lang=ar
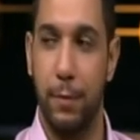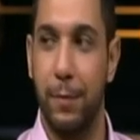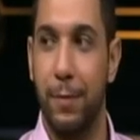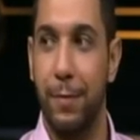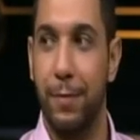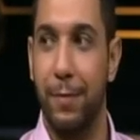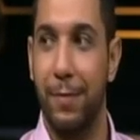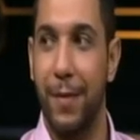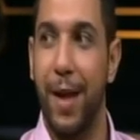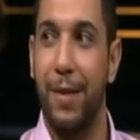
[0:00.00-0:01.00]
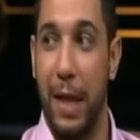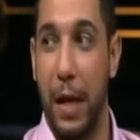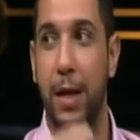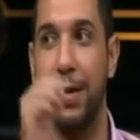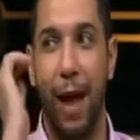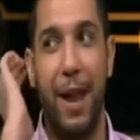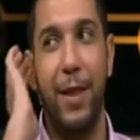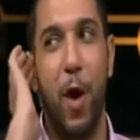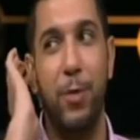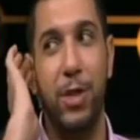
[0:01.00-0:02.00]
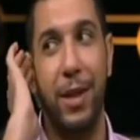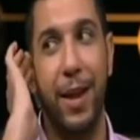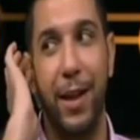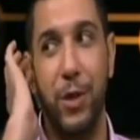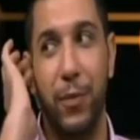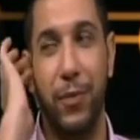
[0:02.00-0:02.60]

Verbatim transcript: تاني تاني هل ده اوبشن نلحق نشوف